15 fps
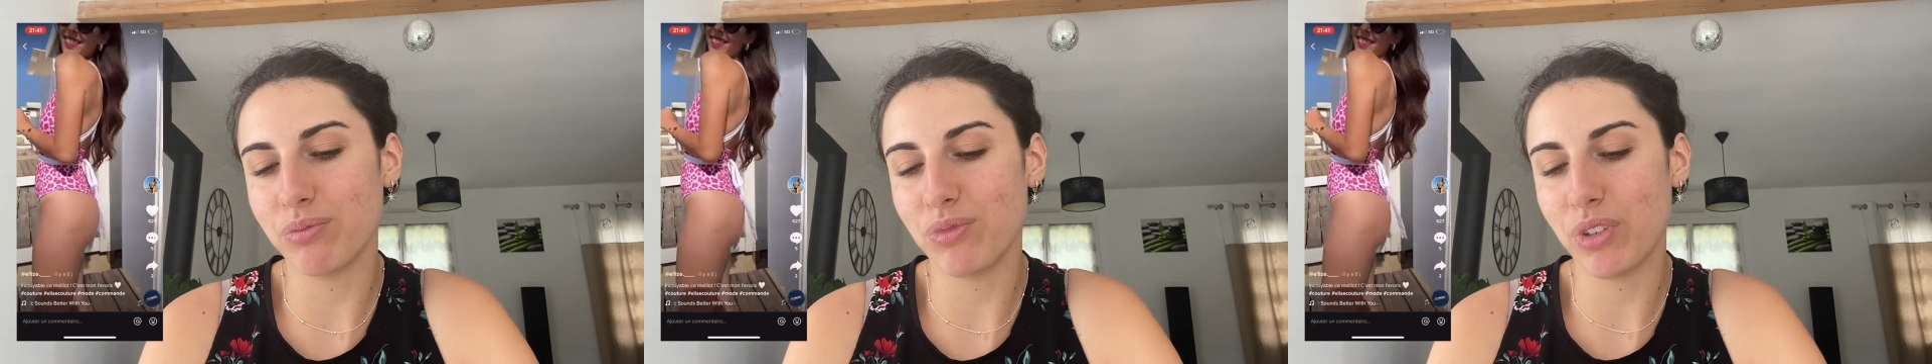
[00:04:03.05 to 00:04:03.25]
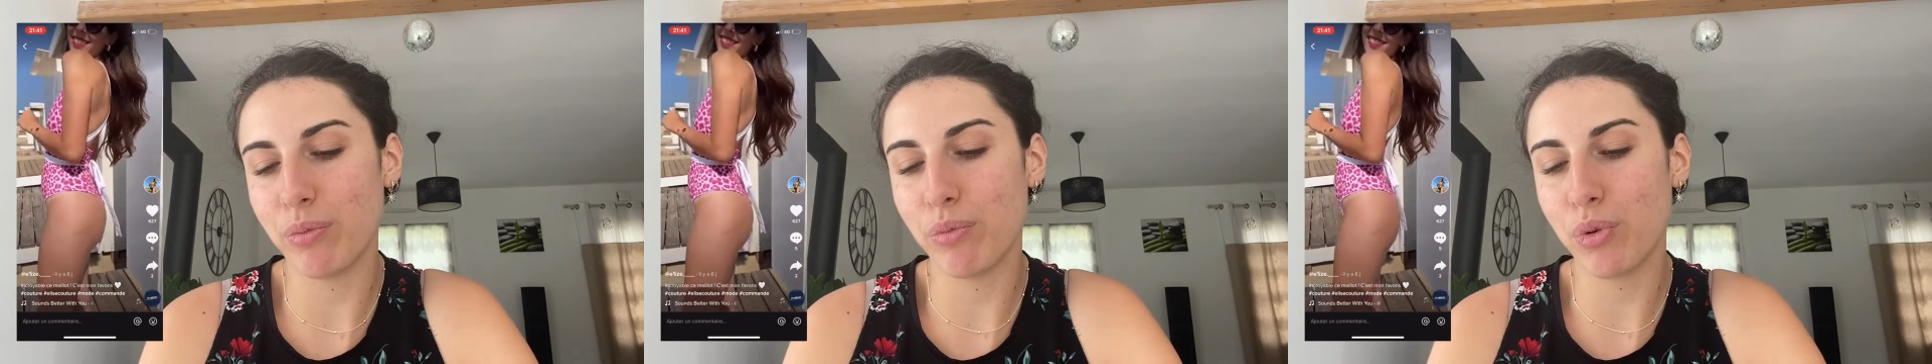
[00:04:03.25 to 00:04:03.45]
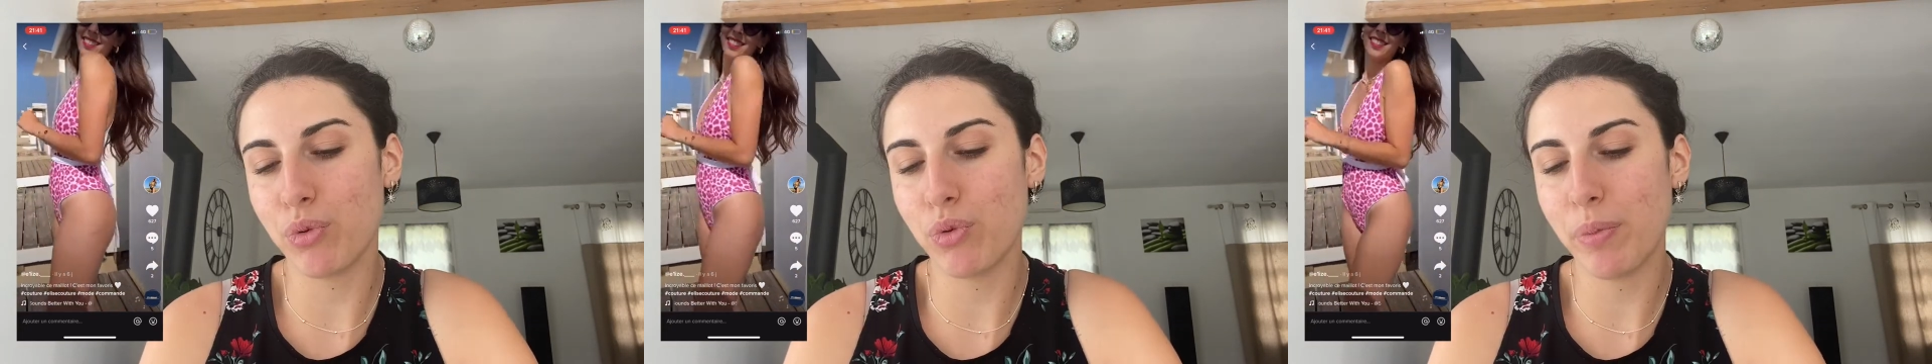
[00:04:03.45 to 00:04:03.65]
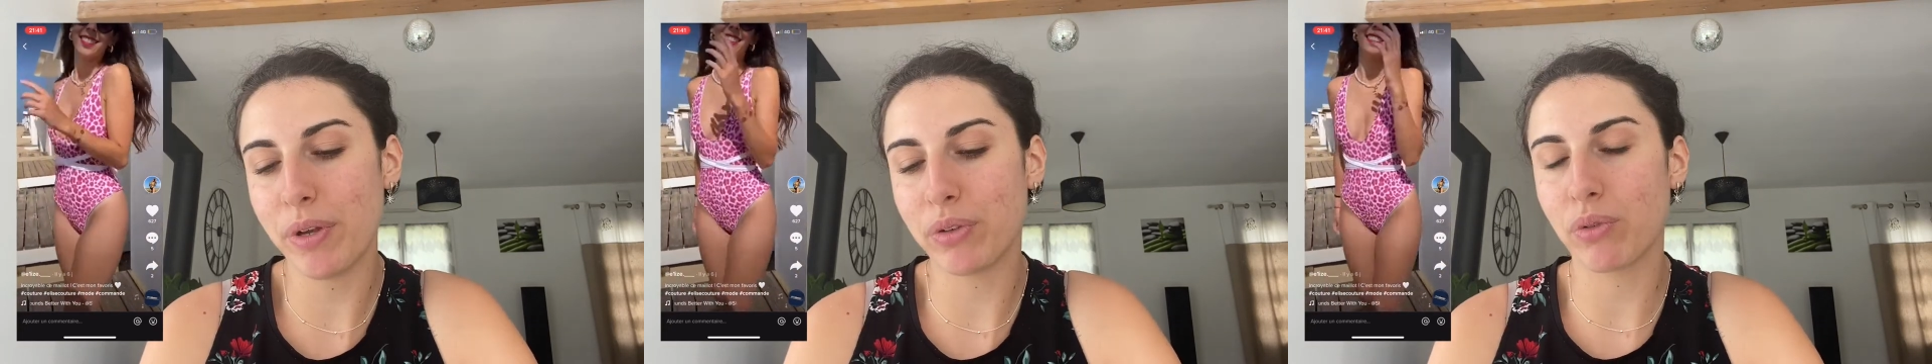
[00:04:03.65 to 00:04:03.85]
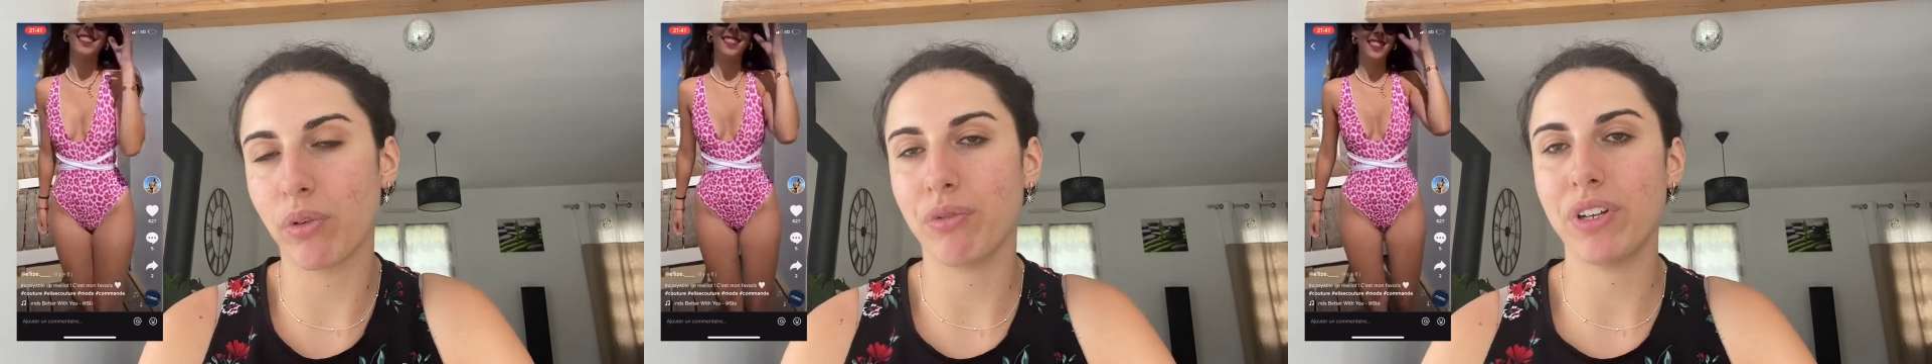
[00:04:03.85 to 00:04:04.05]
J'aime beaucoup
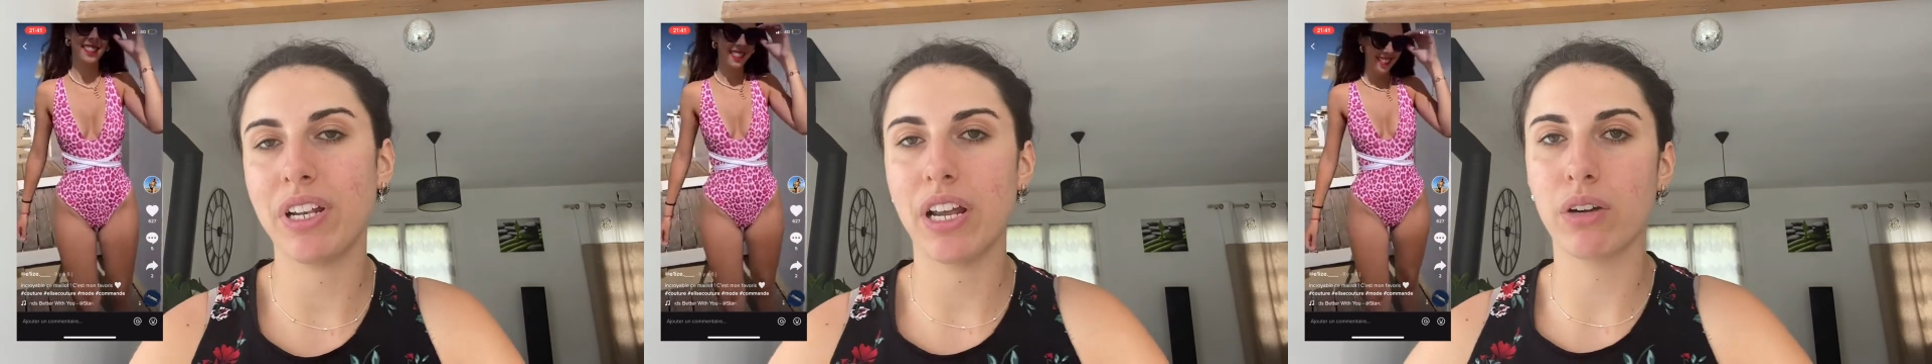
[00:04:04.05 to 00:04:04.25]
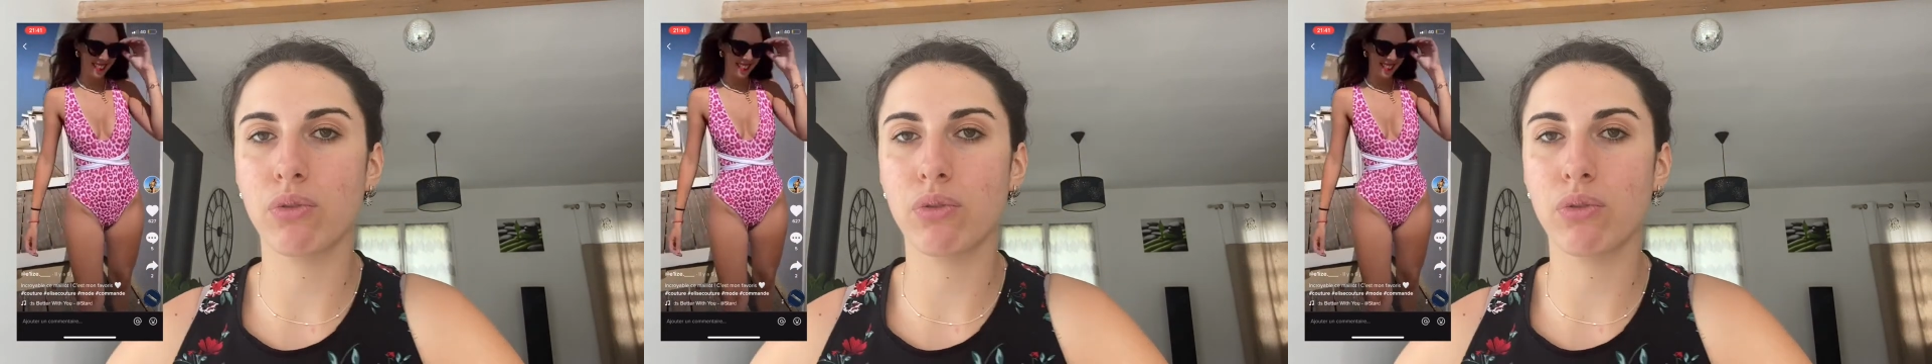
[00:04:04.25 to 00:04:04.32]
parce qu'en fait la